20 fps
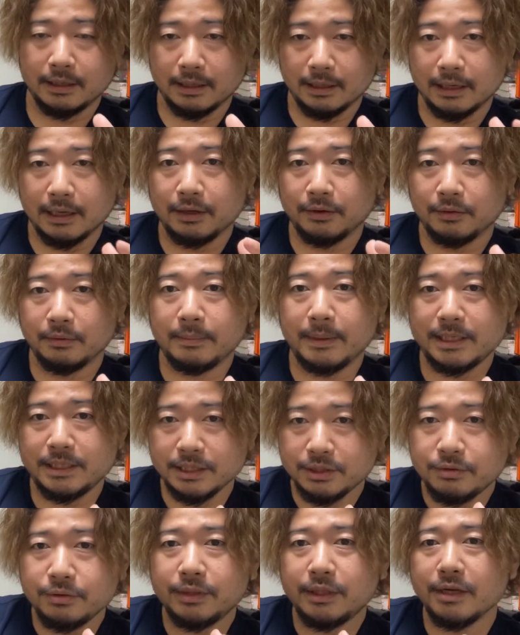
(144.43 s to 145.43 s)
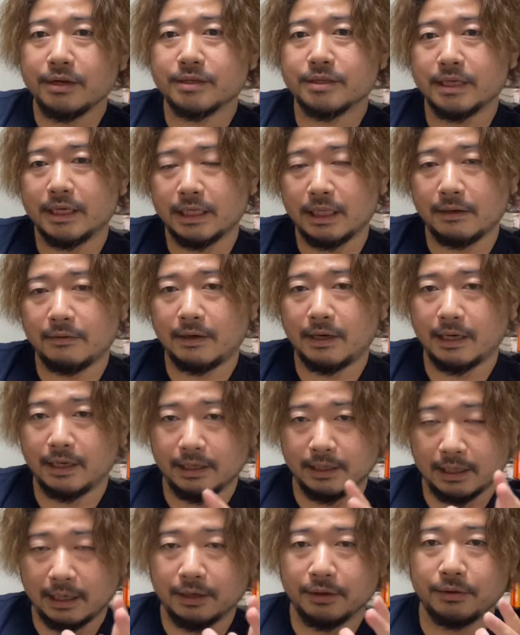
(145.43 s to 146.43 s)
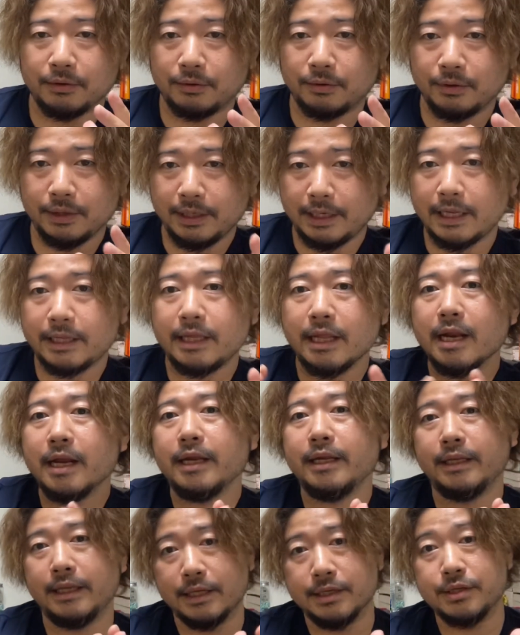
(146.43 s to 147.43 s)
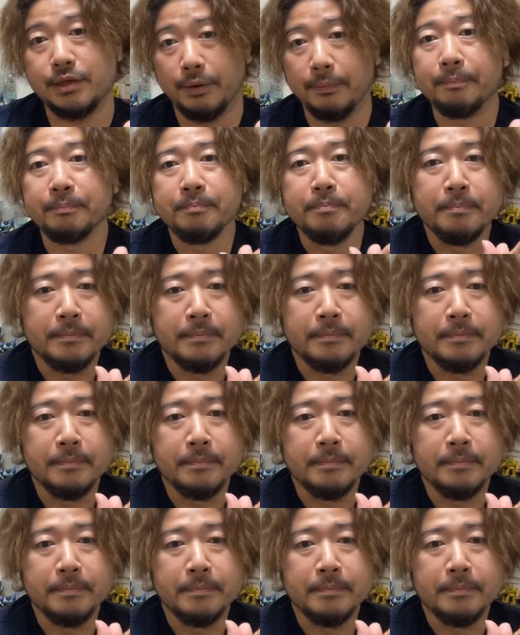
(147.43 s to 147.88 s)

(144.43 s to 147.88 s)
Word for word: あの、飯食ってる姿は、あの、入れてないんですよ。